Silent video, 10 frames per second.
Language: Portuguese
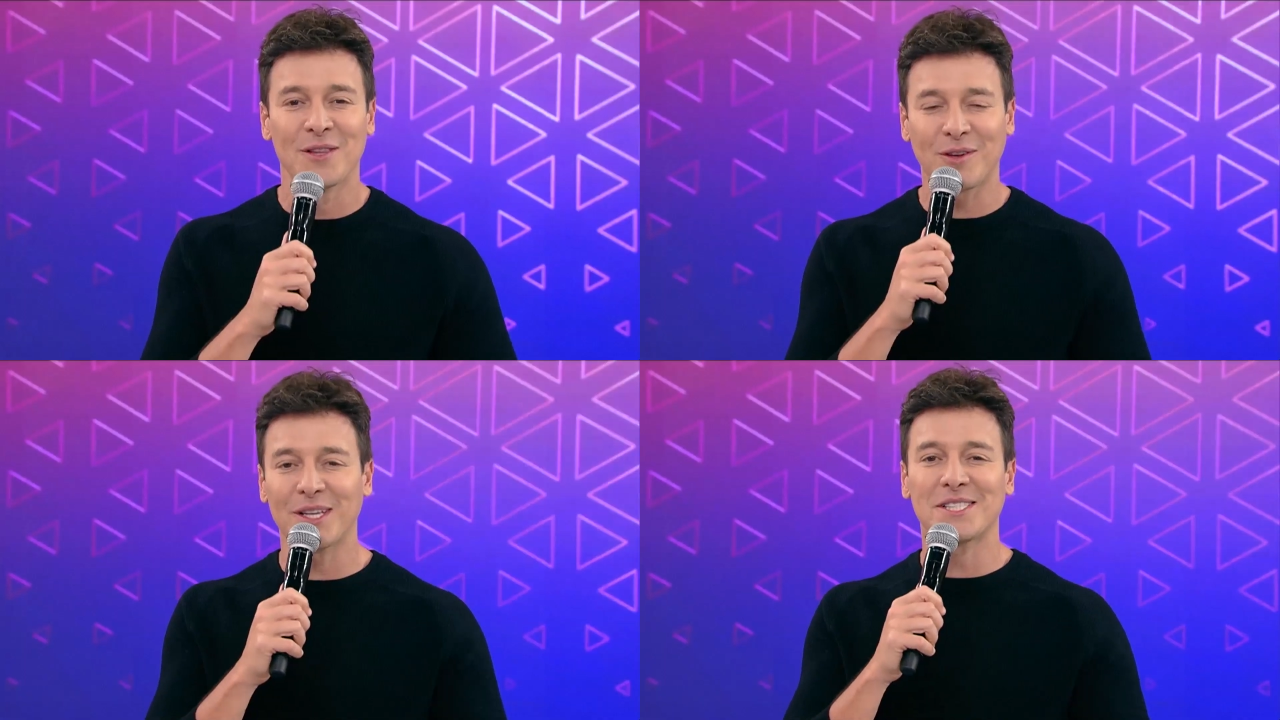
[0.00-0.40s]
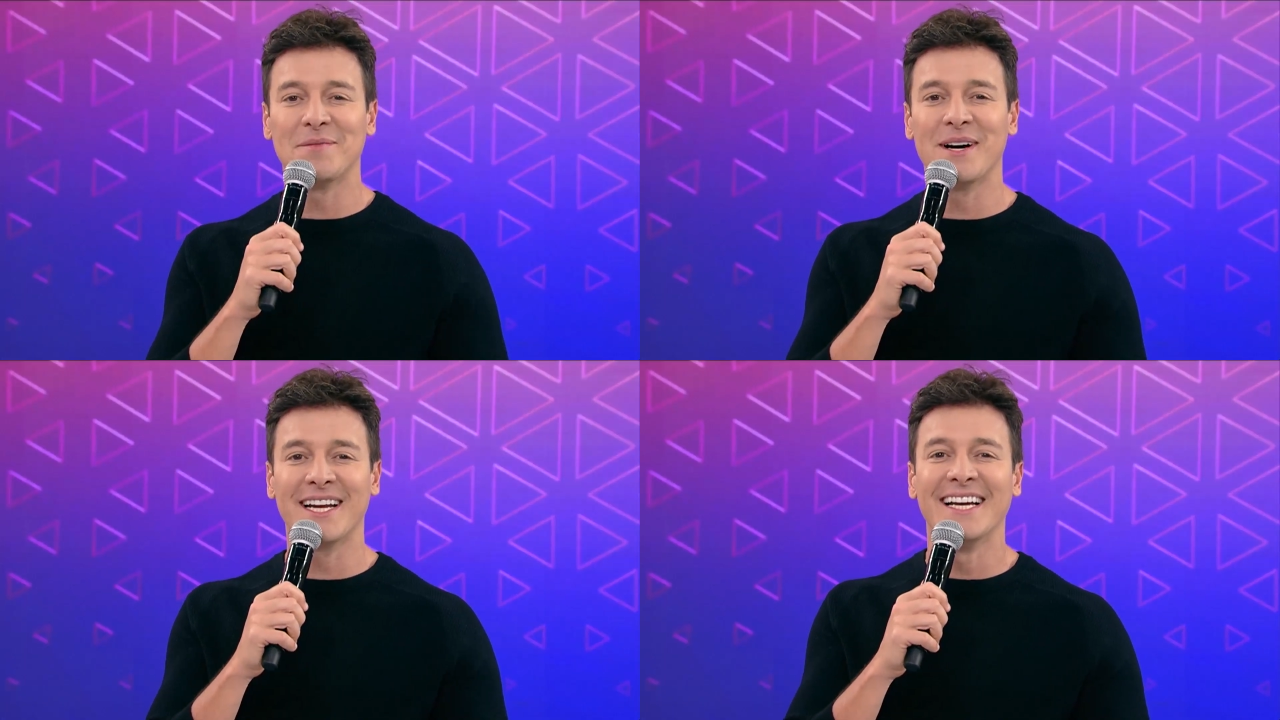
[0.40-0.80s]
Toda
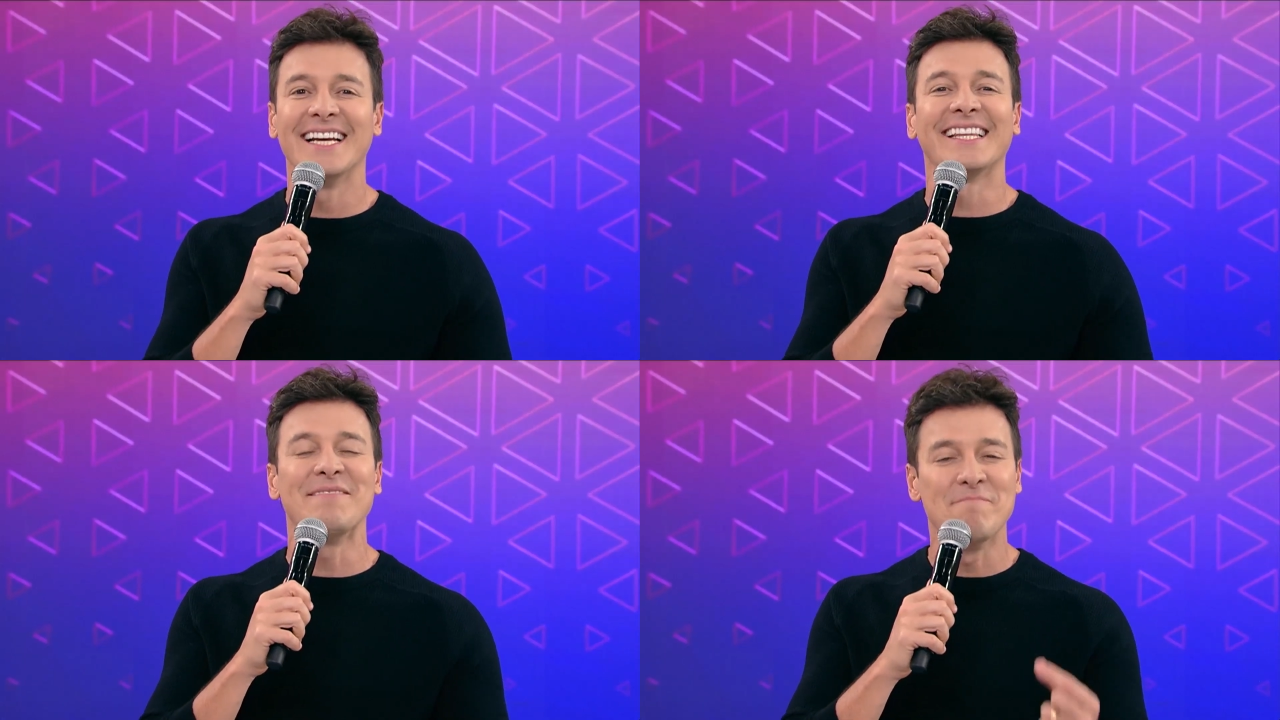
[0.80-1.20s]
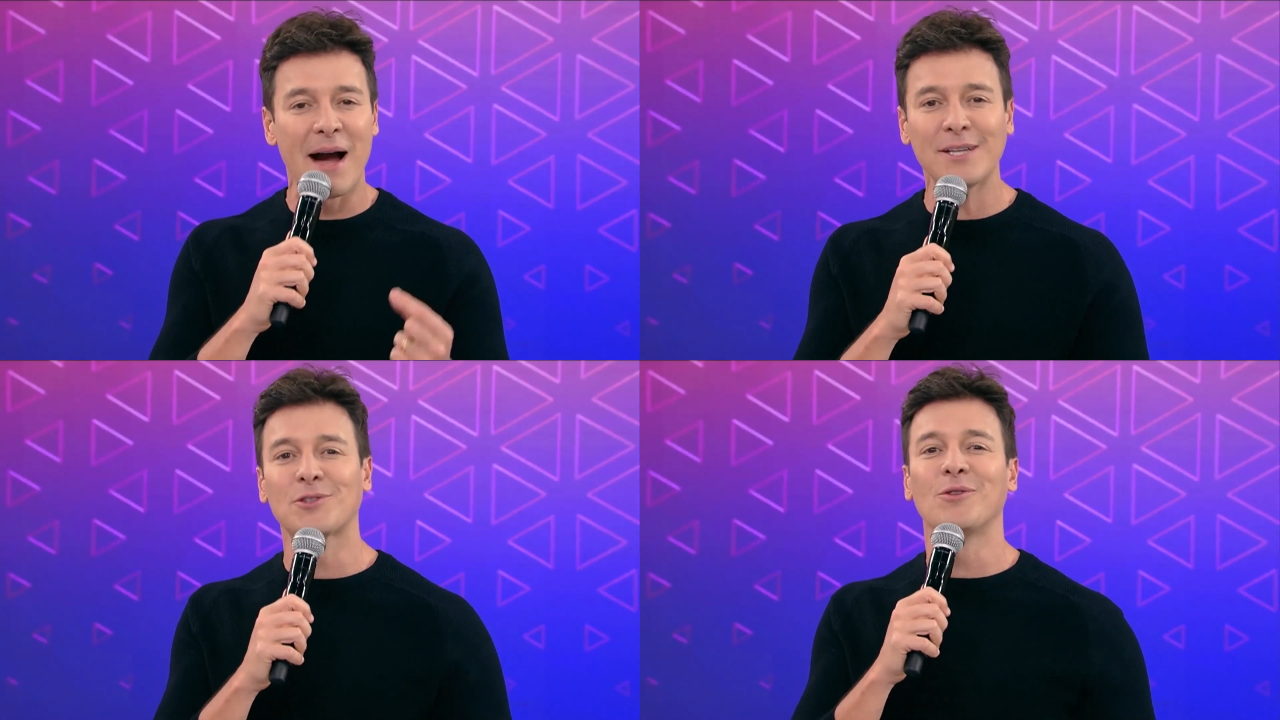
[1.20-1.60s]
semana tem
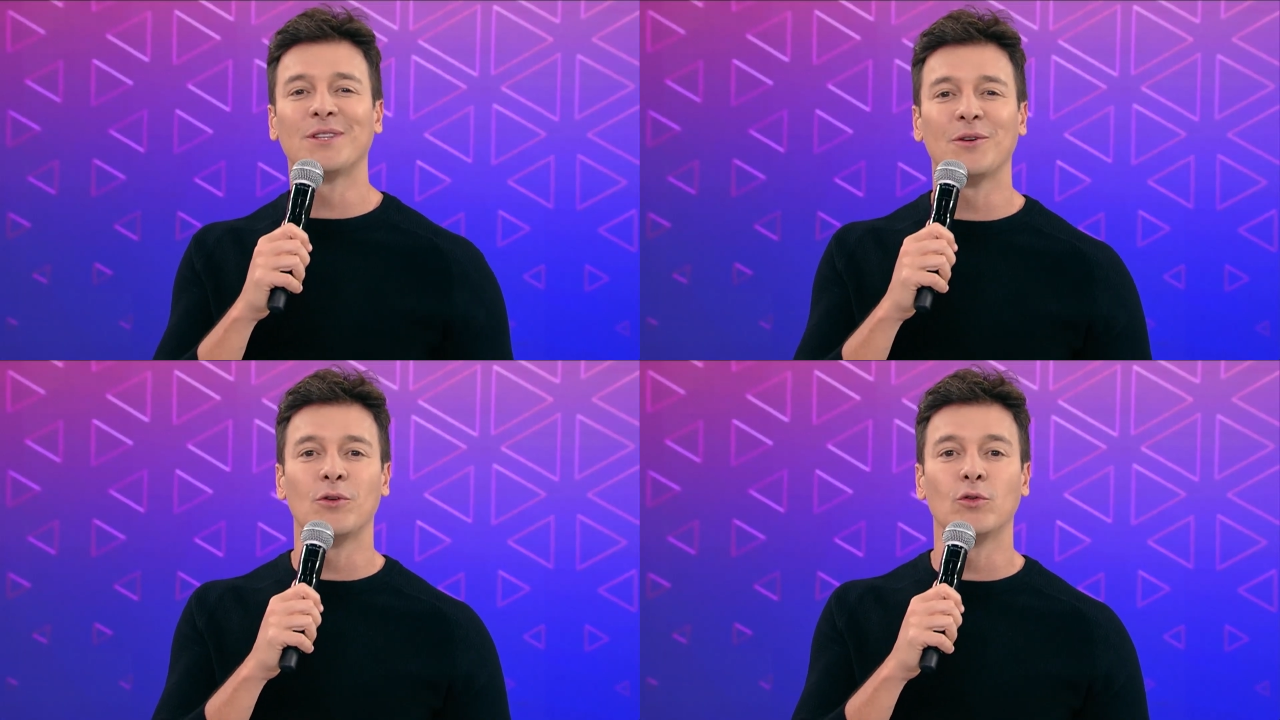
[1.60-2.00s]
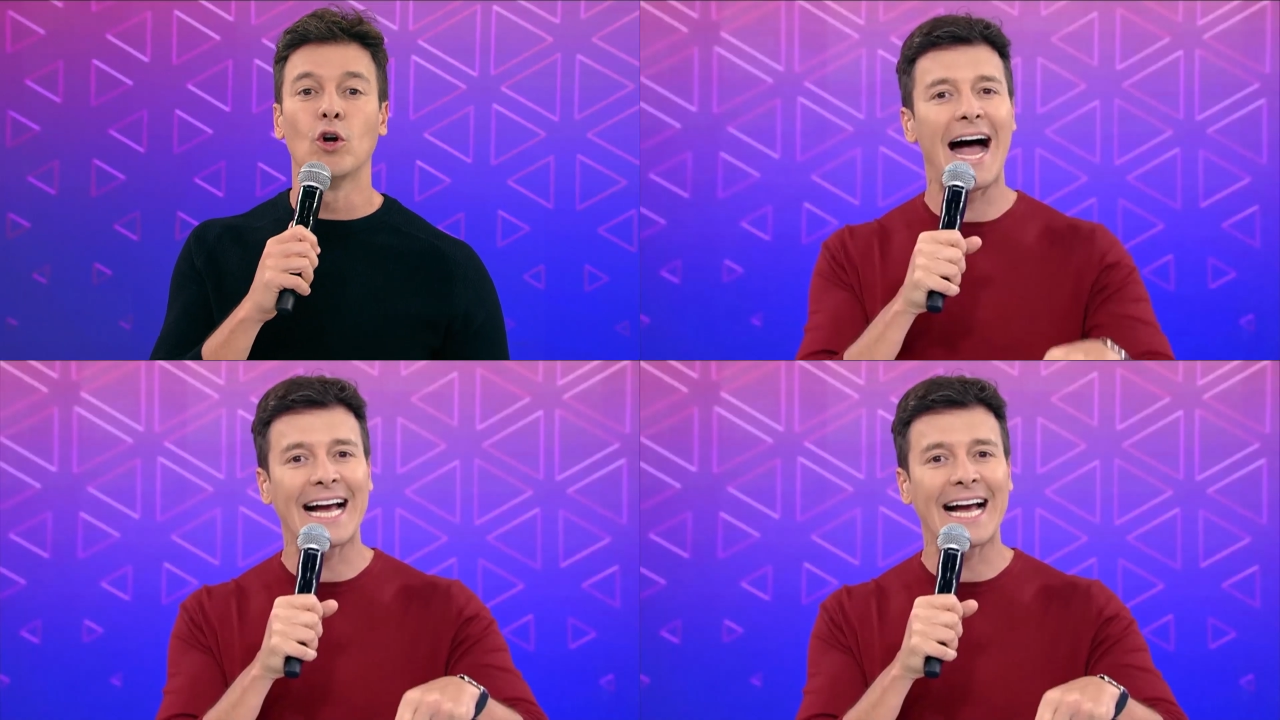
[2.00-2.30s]
mais conteúdo